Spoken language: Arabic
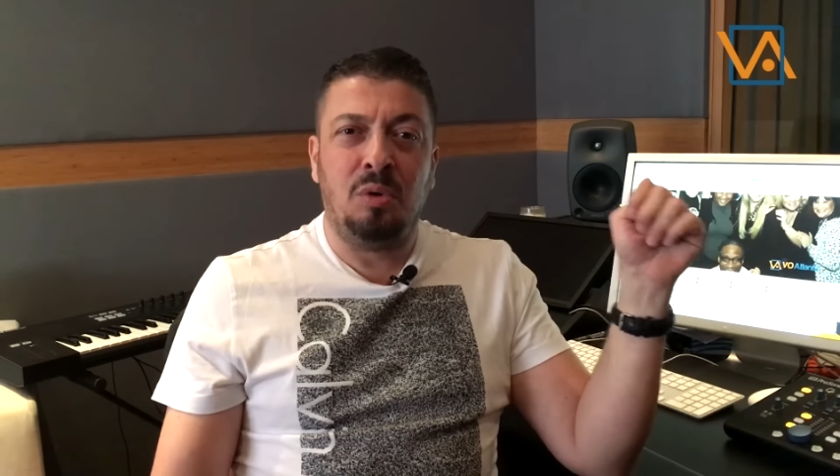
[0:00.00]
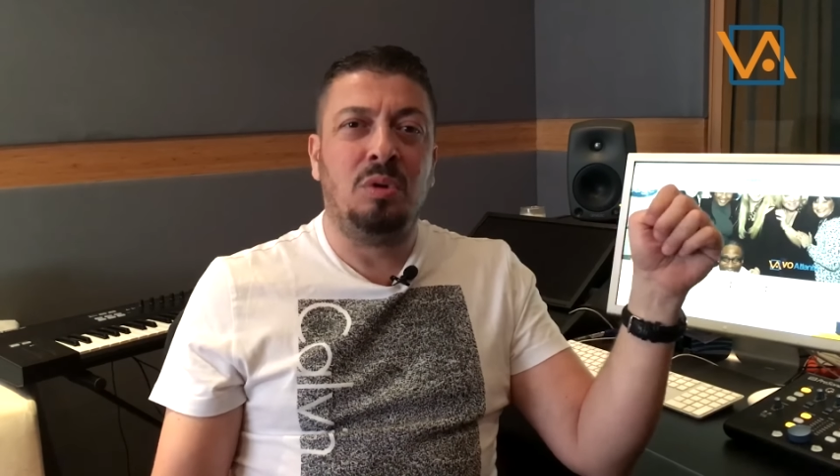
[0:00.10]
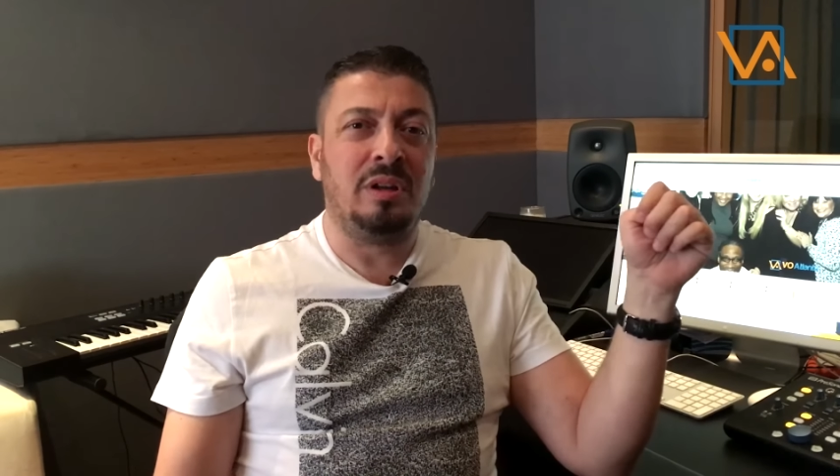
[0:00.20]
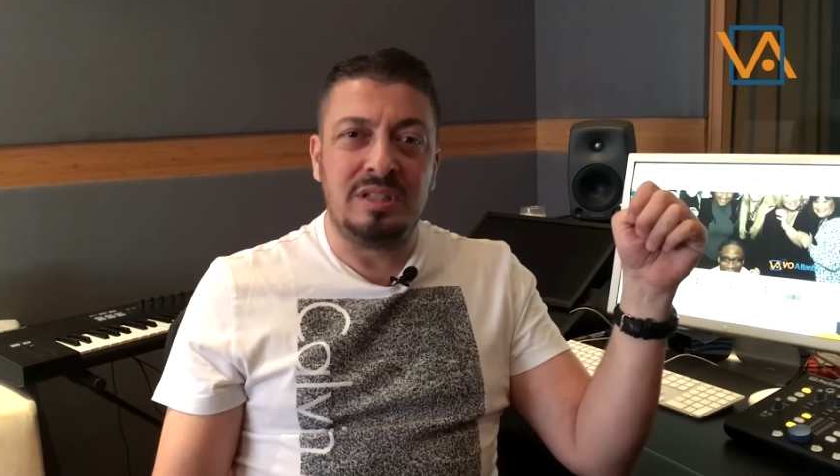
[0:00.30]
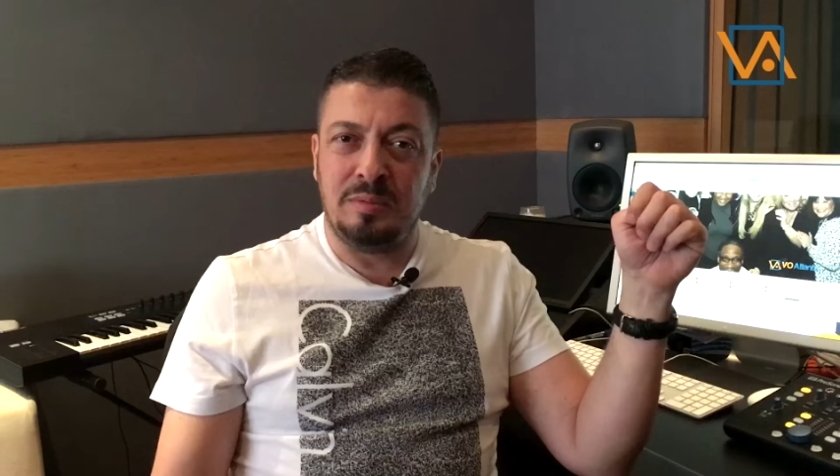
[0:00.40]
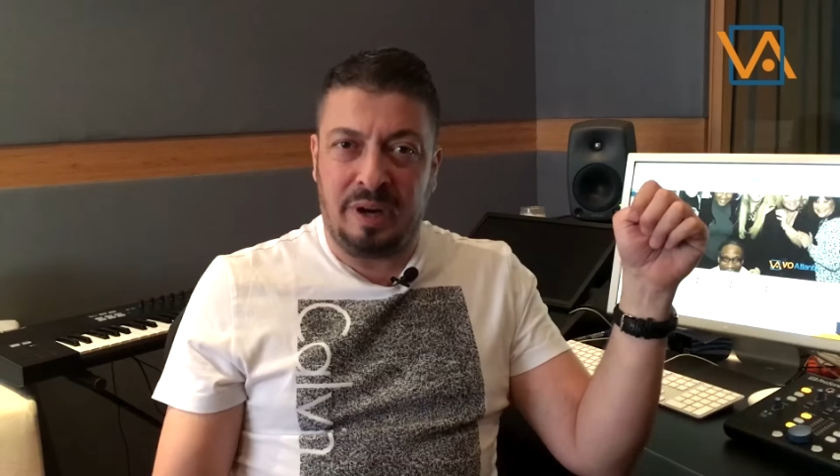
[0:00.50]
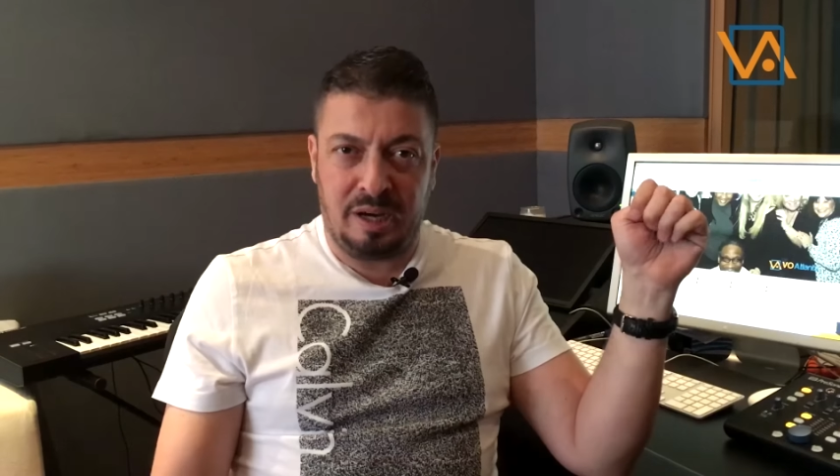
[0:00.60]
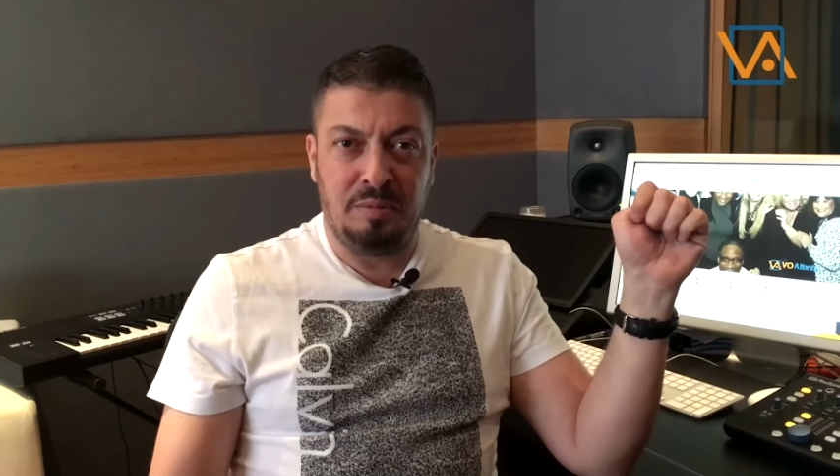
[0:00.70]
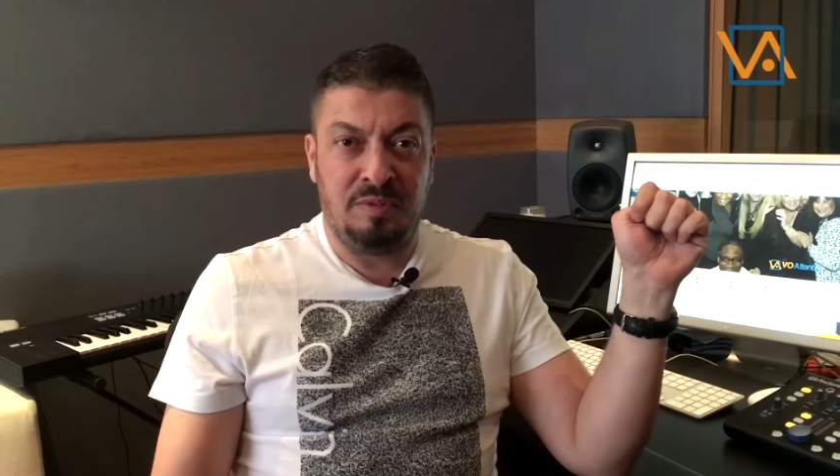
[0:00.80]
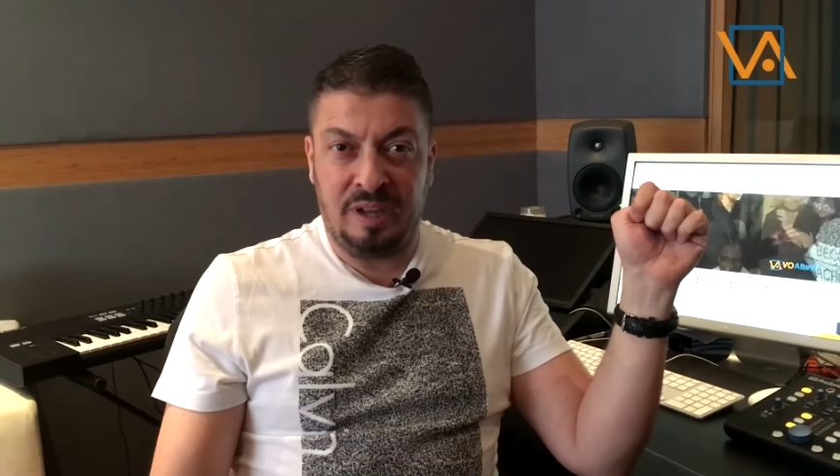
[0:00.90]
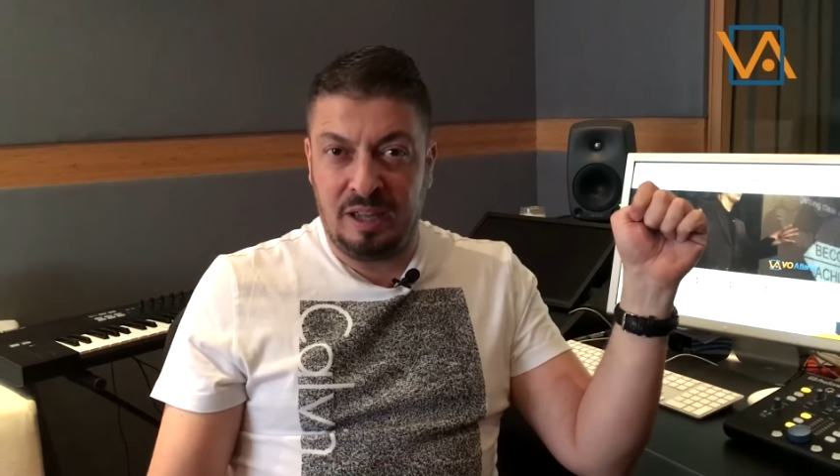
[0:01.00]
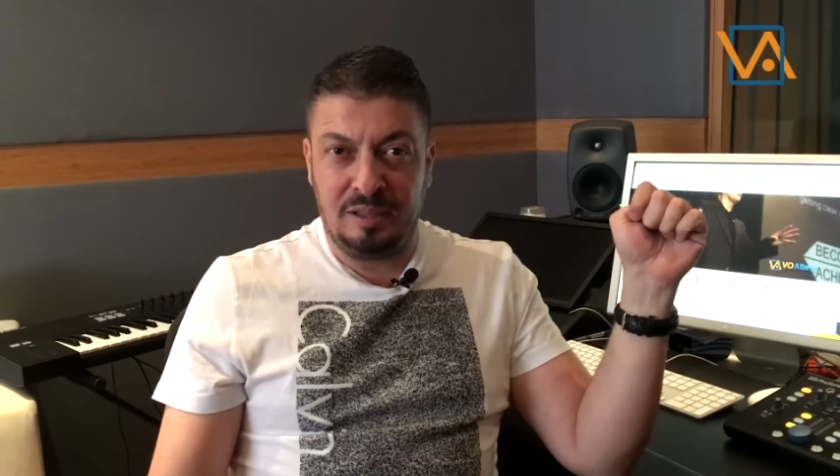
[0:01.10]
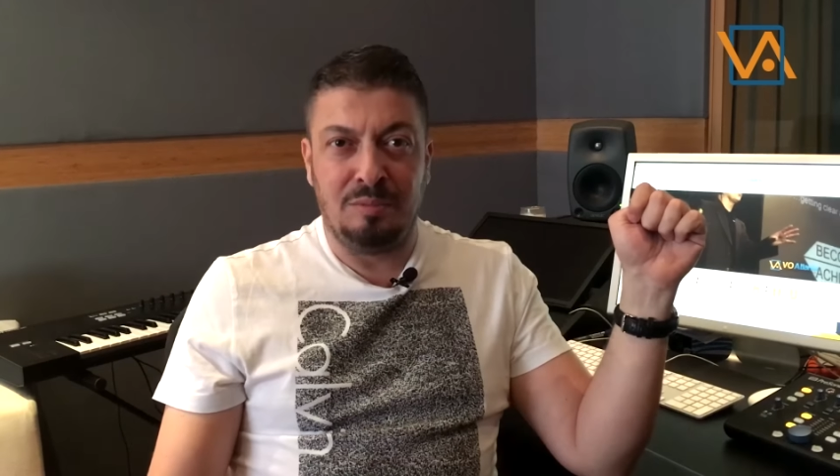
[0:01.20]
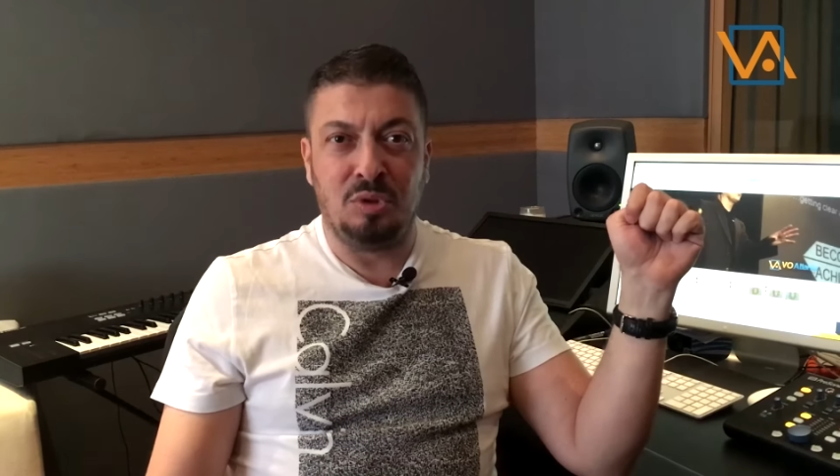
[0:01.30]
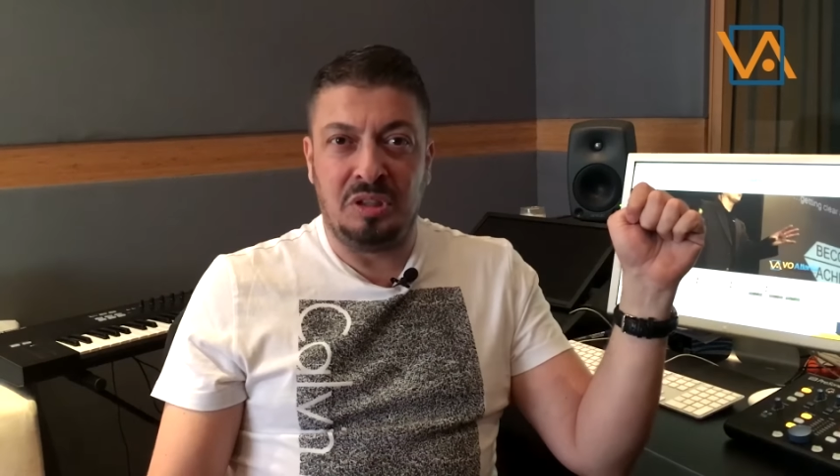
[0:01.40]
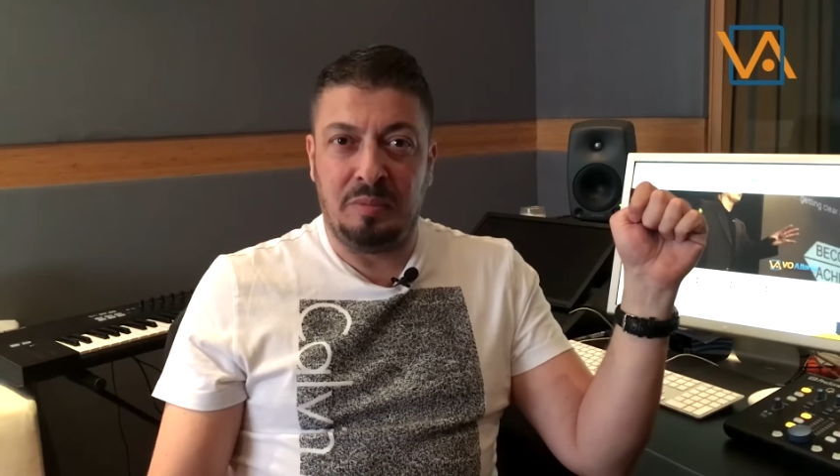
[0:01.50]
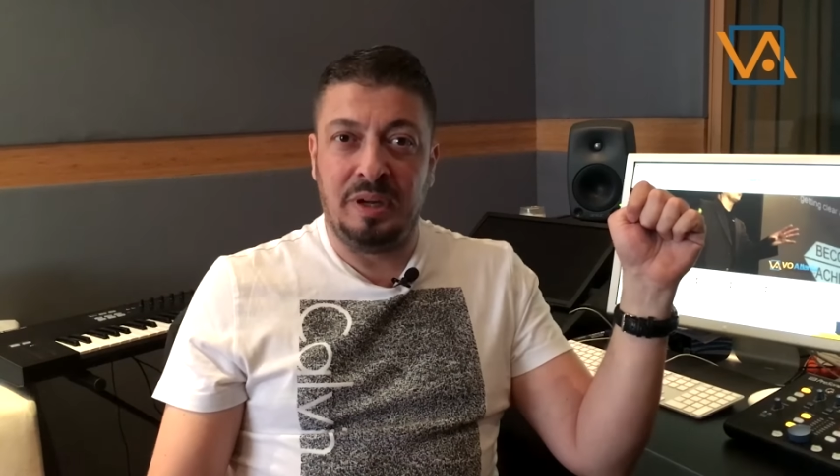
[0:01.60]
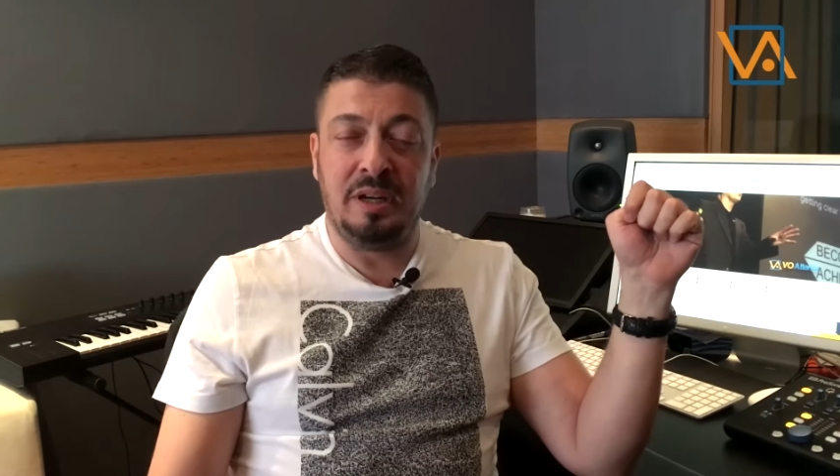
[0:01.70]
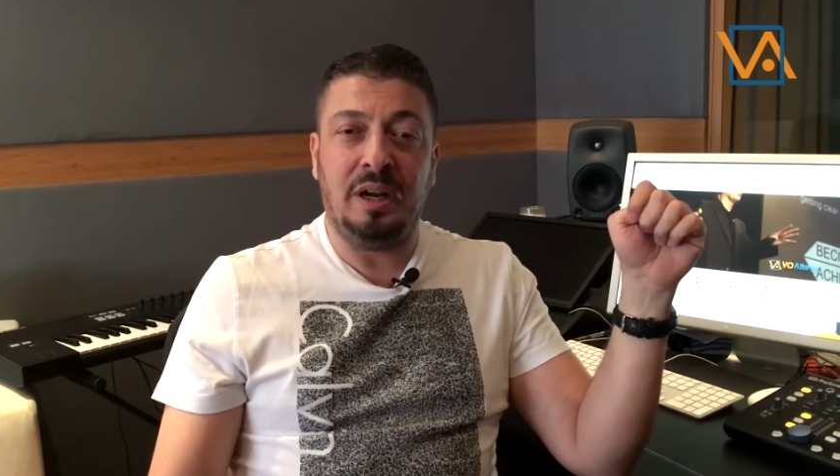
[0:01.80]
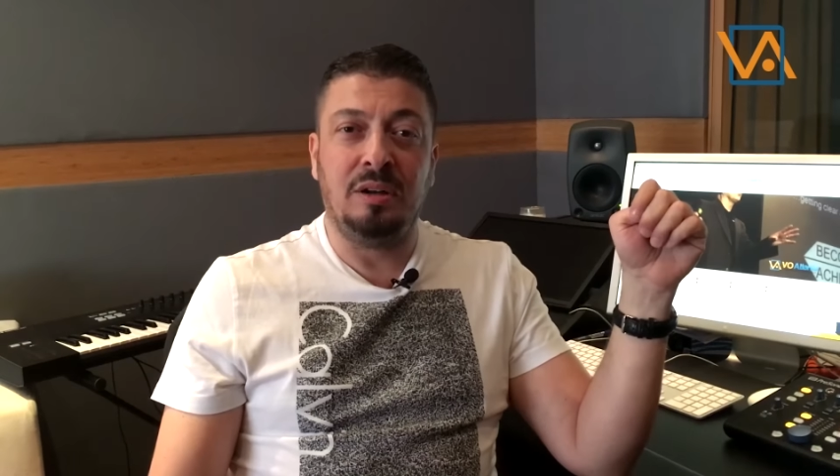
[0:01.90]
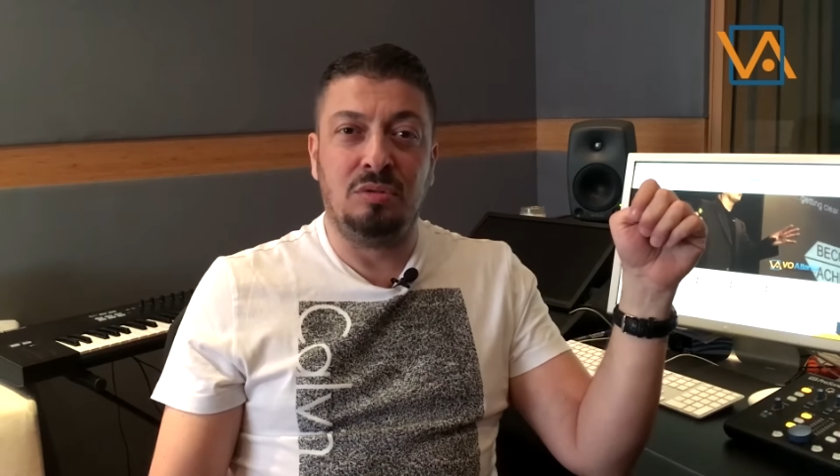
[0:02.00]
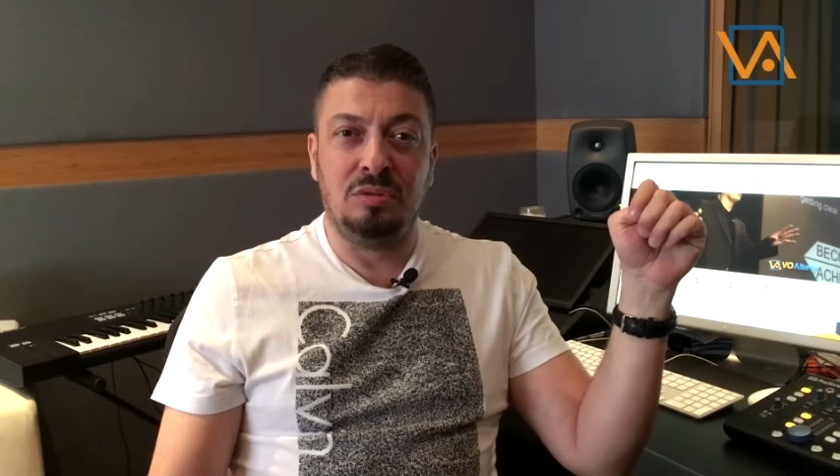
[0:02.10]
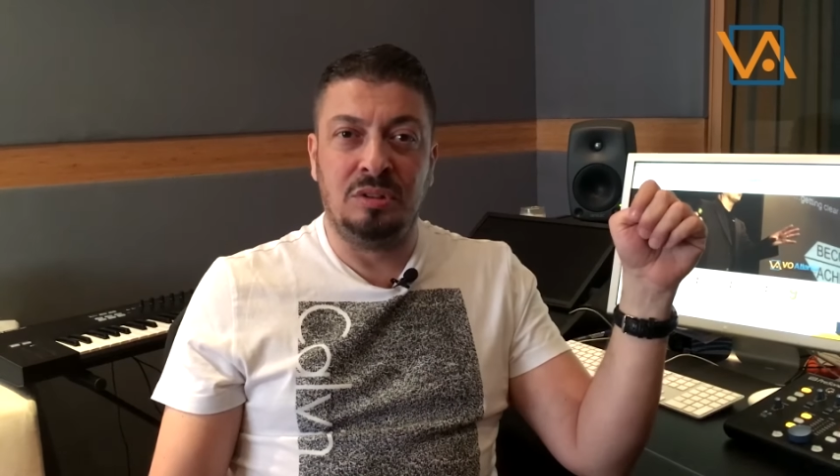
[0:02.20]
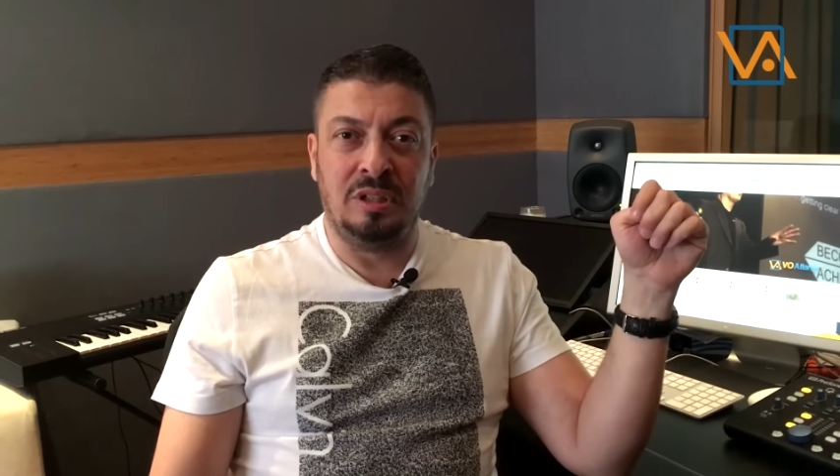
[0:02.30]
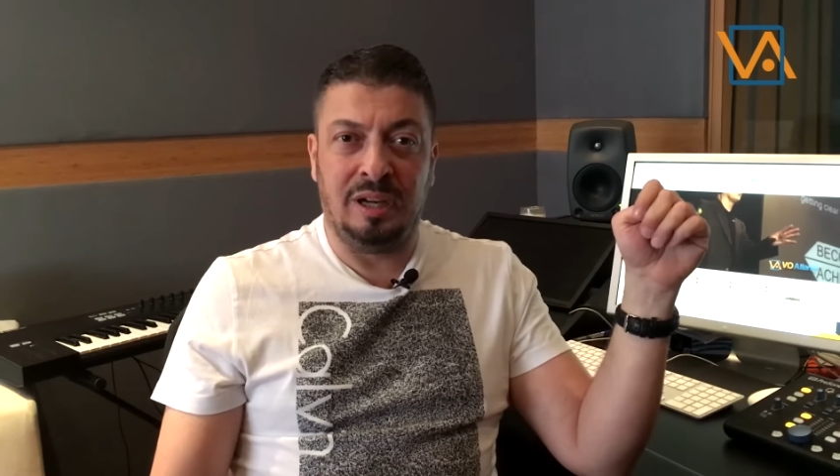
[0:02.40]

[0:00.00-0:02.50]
اول قسم عربي في هذا المؤتمر حيكون